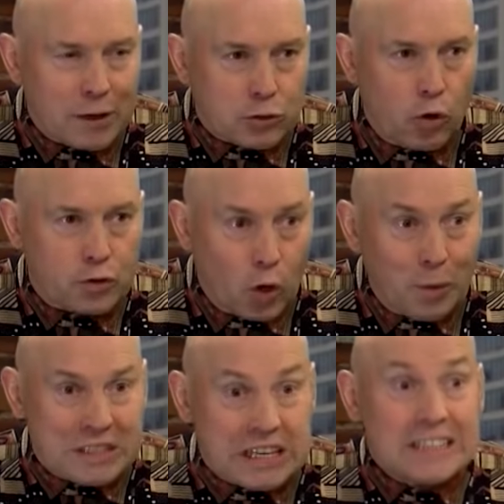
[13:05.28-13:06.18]
в Московской
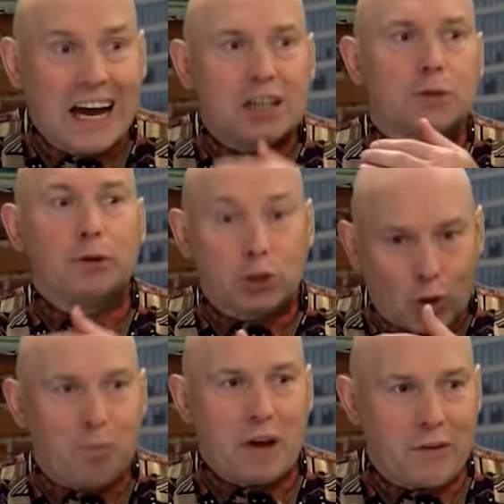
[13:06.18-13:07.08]
области, дальше был
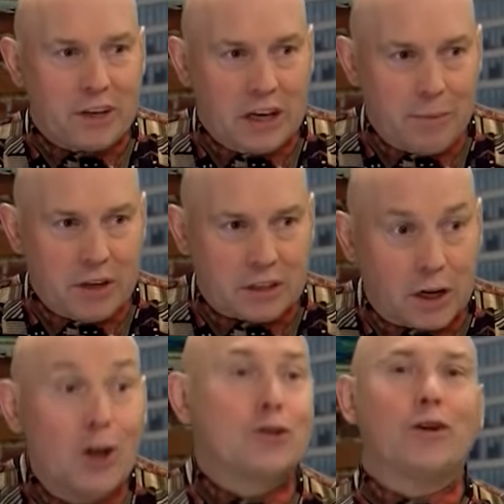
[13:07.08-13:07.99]
101
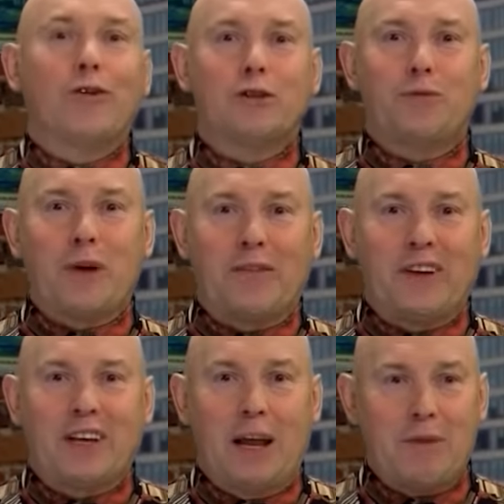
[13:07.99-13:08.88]
километр. Что такое
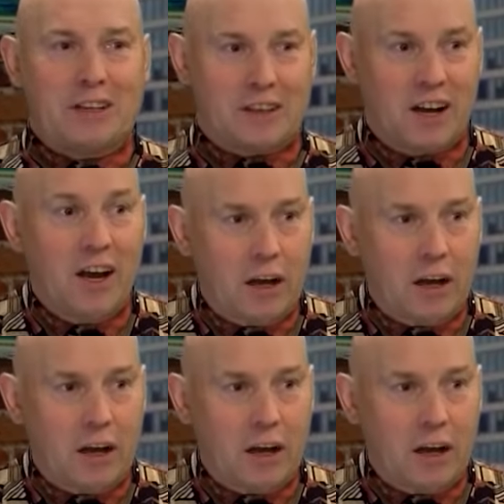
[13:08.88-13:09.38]
101 километр?